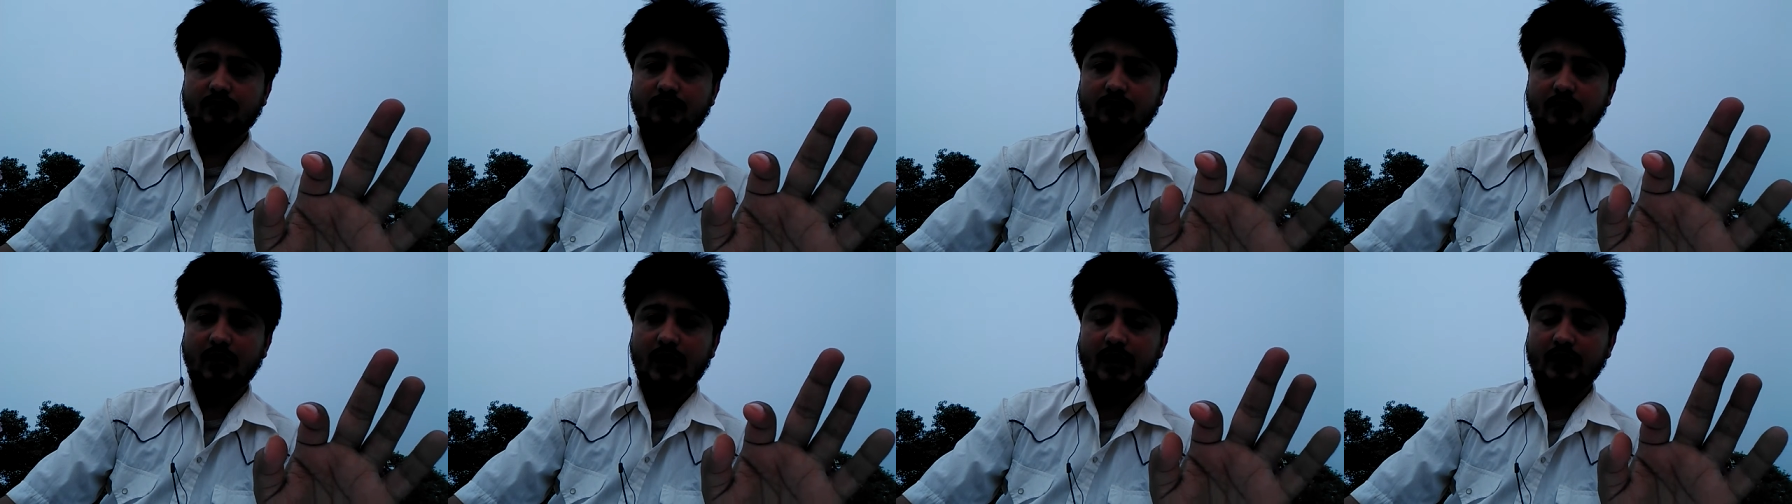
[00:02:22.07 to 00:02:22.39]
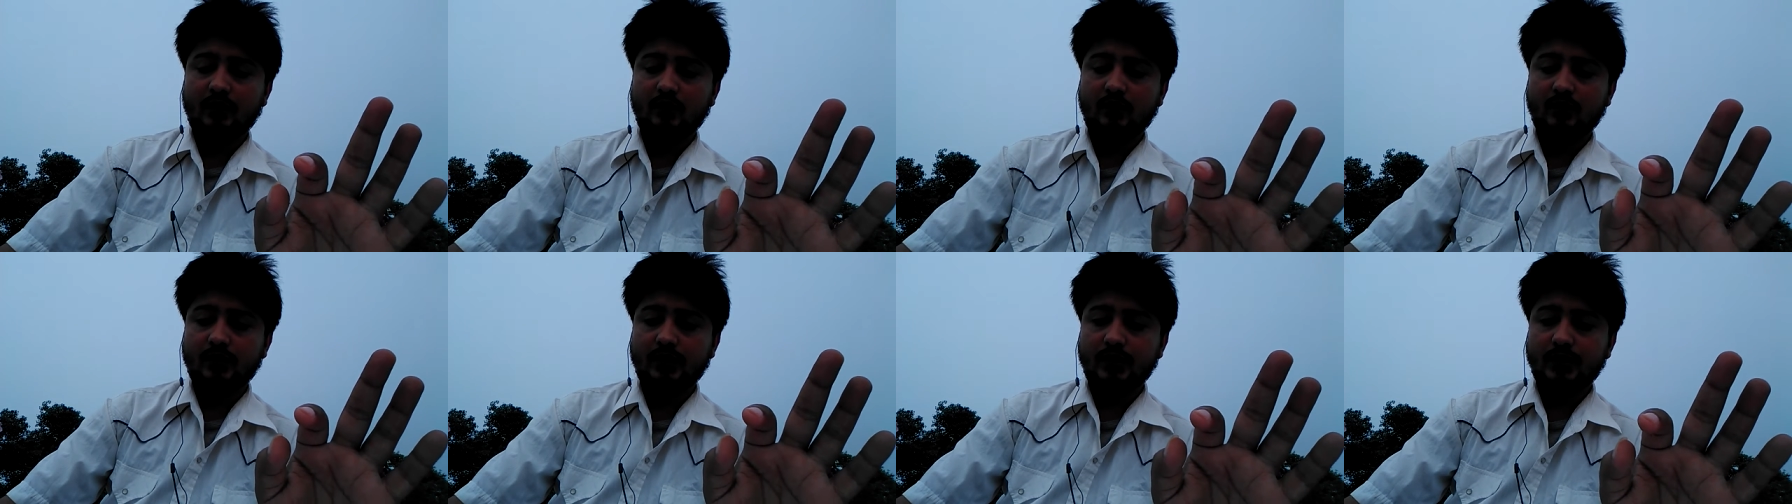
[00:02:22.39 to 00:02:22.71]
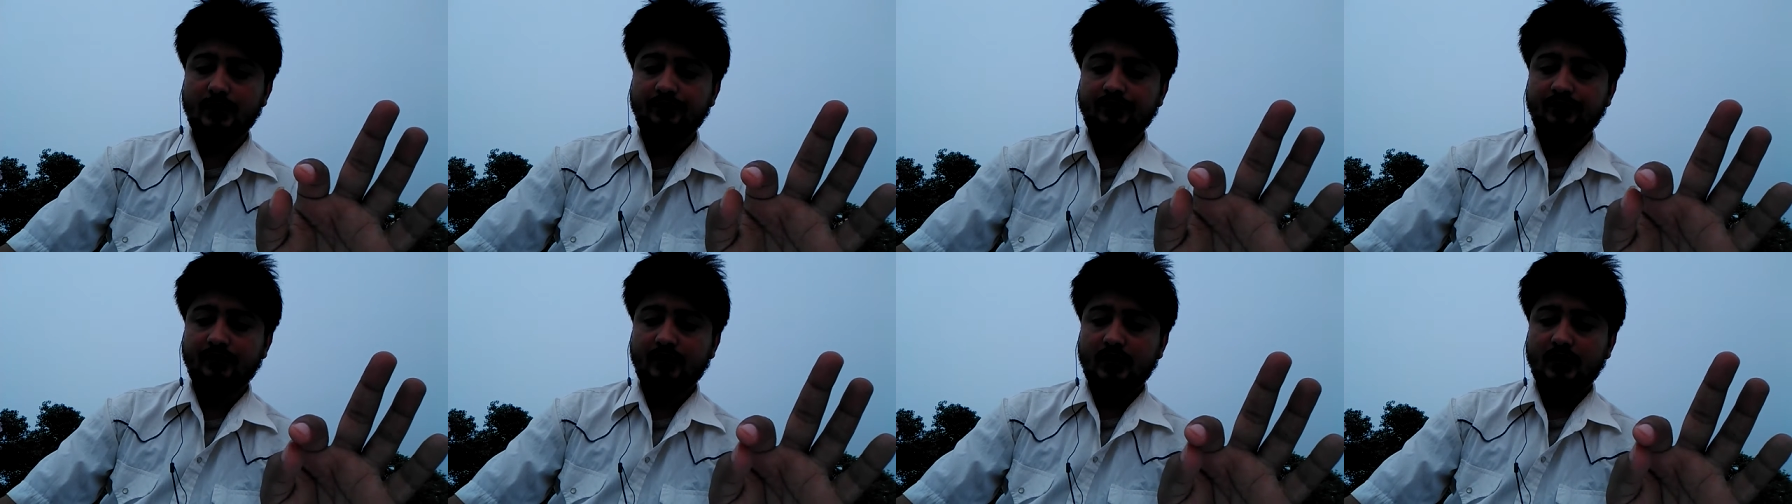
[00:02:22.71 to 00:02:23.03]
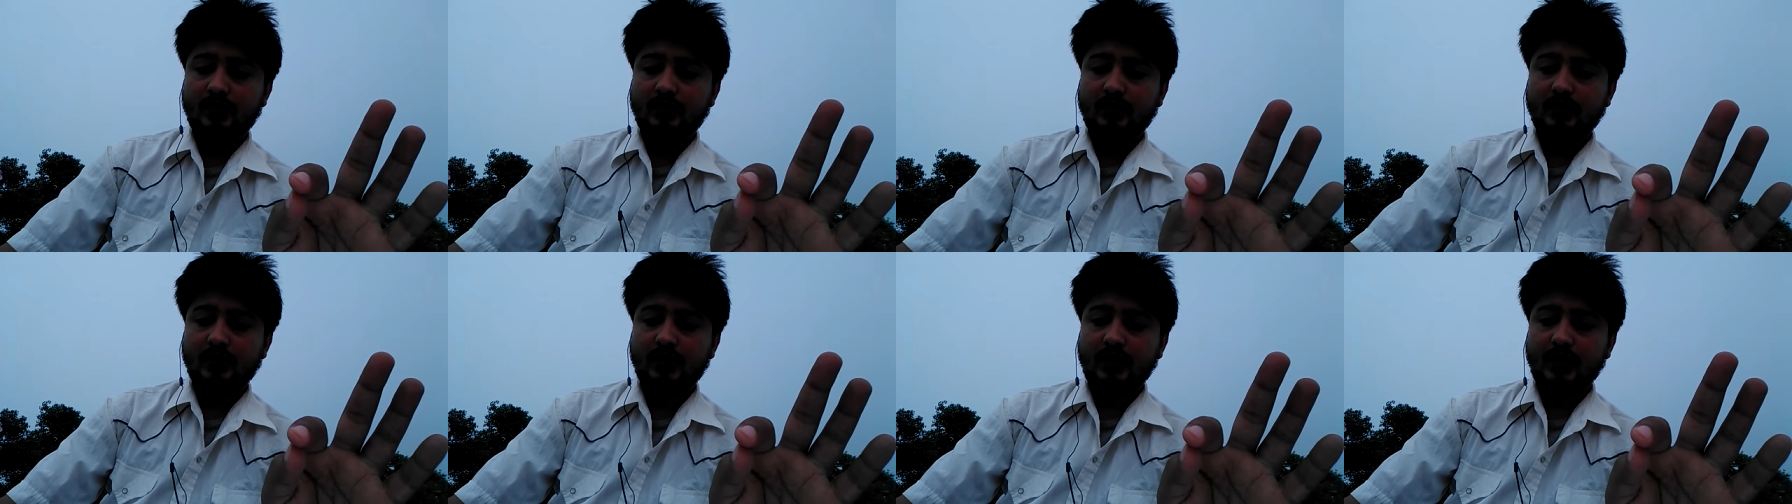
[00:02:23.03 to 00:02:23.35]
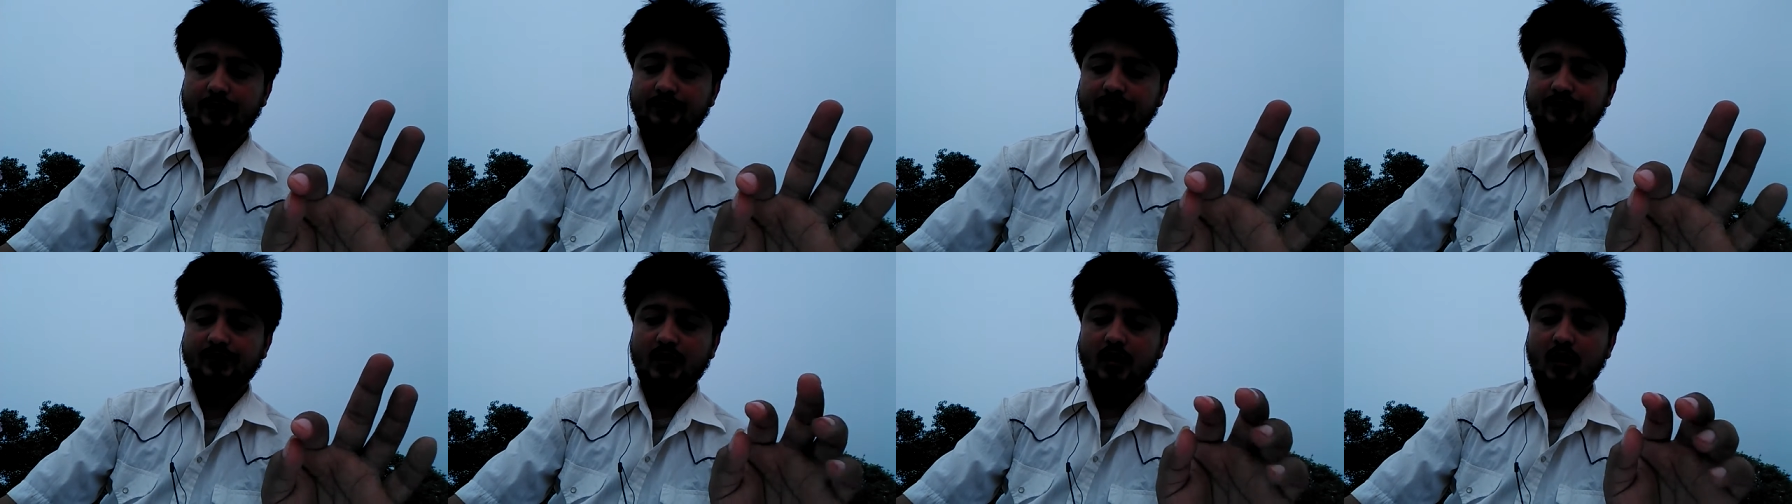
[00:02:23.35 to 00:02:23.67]
मान्य होगी ठीक
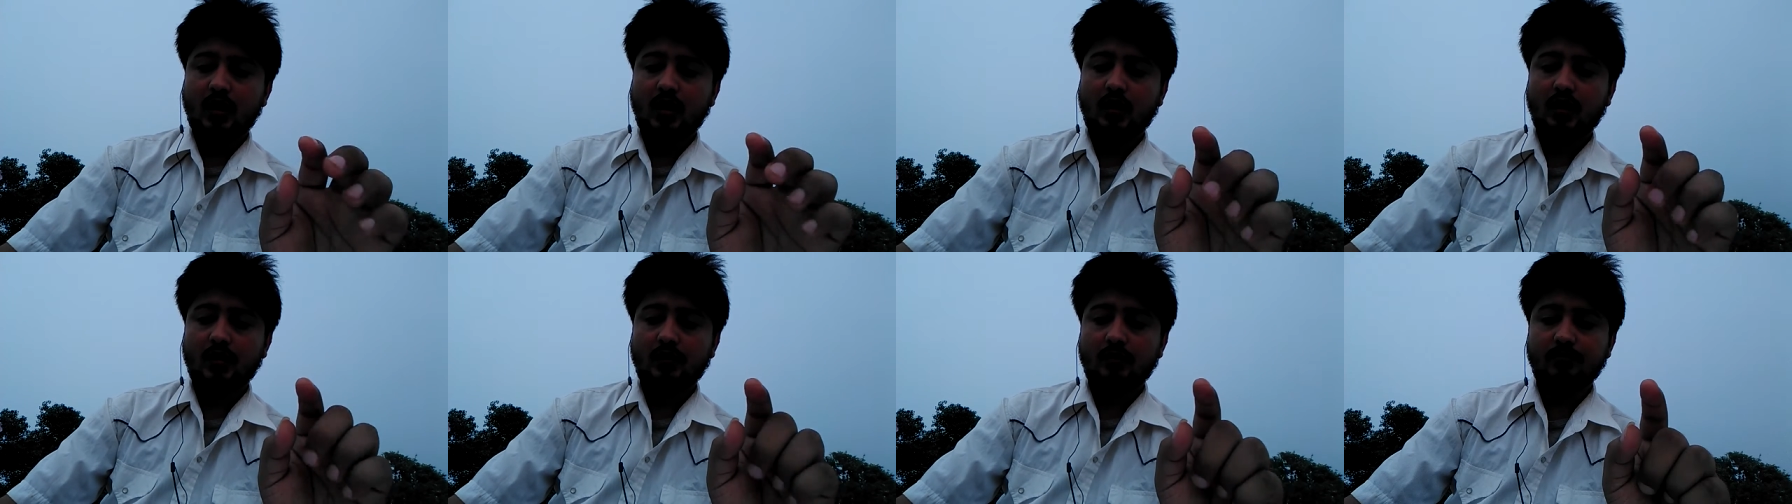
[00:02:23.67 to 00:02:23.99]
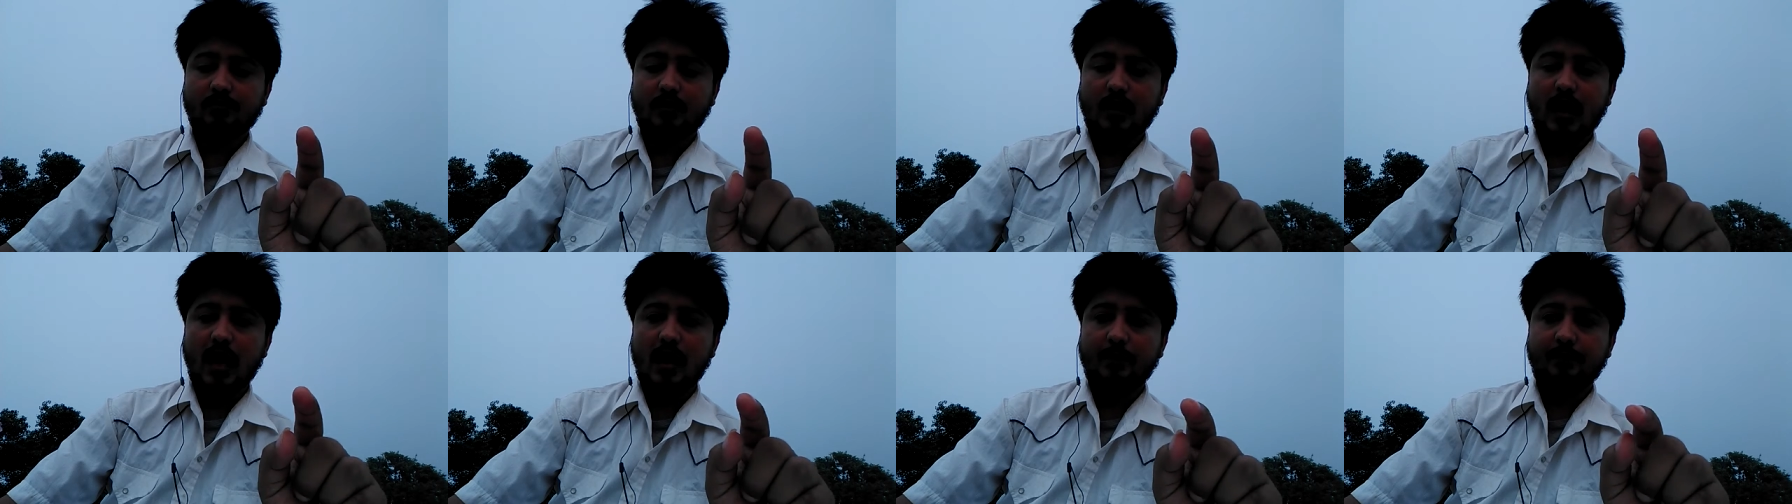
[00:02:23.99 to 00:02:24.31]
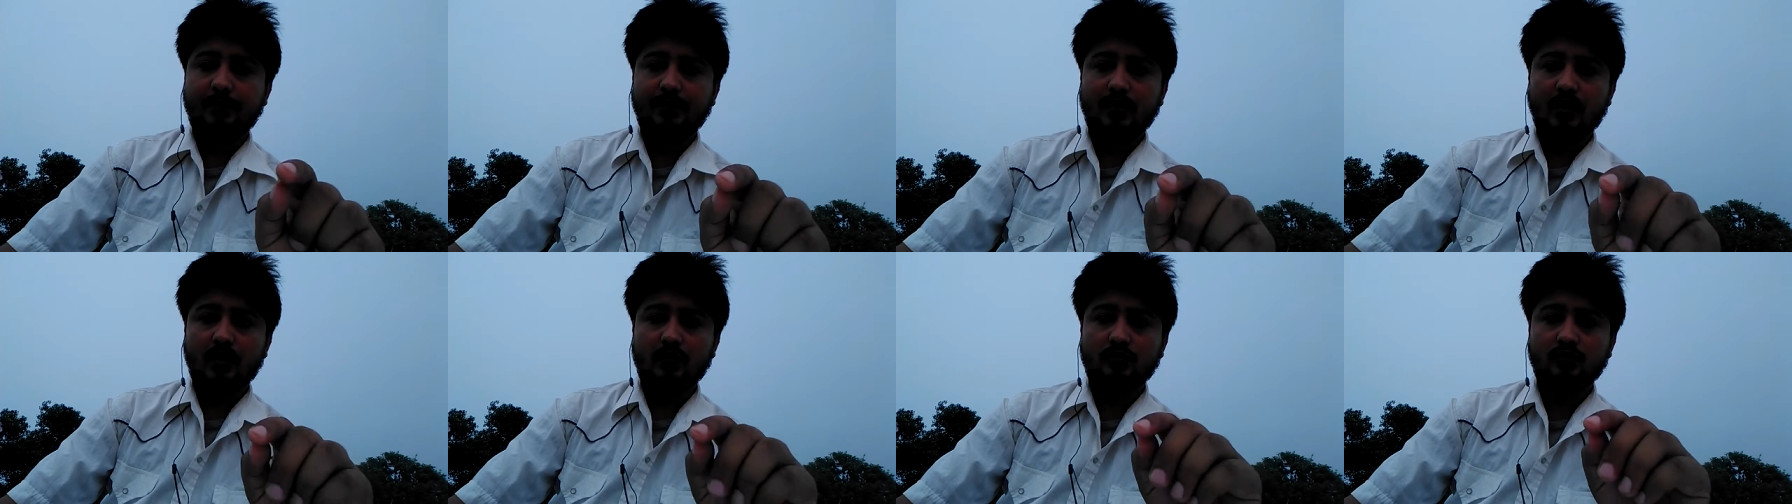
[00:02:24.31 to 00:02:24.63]
है अगर आप